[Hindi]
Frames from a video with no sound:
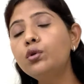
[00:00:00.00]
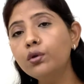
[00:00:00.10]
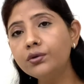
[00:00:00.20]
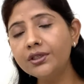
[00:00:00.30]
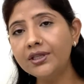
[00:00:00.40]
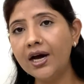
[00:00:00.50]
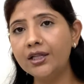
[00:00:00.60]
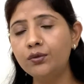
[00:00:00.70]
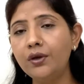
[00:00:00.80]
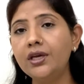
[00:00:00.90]
उत्तरोत्तर
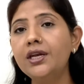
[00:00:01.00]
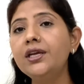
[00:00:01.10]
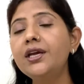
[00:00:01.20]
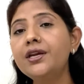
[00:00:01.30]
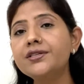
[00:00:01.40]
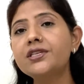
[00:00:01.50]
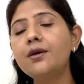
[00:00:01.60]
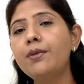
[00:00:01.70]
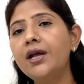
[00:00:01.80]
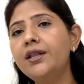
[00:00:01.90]
धातुएं यानी कि रस के
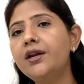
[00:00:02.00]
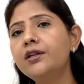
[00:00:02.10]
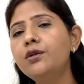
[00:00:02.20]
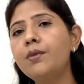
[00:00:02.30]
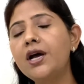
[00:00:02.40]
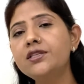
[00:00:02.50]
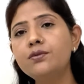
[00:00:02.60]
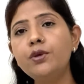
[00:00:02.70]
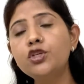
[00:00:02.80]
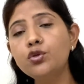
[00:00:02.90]
बाद रक्त
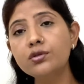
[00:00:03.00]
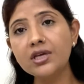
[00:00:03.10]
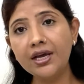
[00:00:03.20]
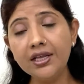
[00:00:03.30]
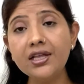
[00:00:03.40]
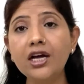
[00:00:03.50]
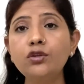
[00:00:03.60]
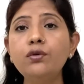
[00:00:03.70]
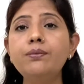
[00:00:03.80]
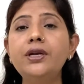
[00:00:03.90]
मांस में जो सारी
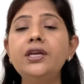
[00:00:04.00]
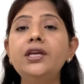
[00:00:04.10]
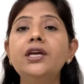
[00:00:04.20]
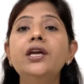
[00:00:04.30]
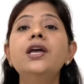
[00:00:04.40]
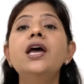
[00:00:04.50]
धातुएं बननी हैं